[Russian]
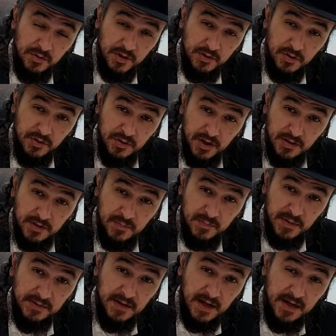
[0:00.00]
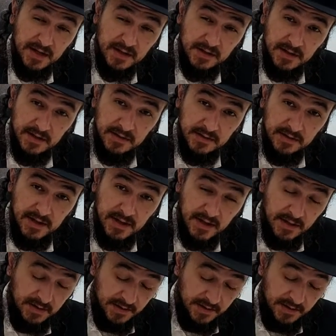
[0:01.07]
дает, это подарок для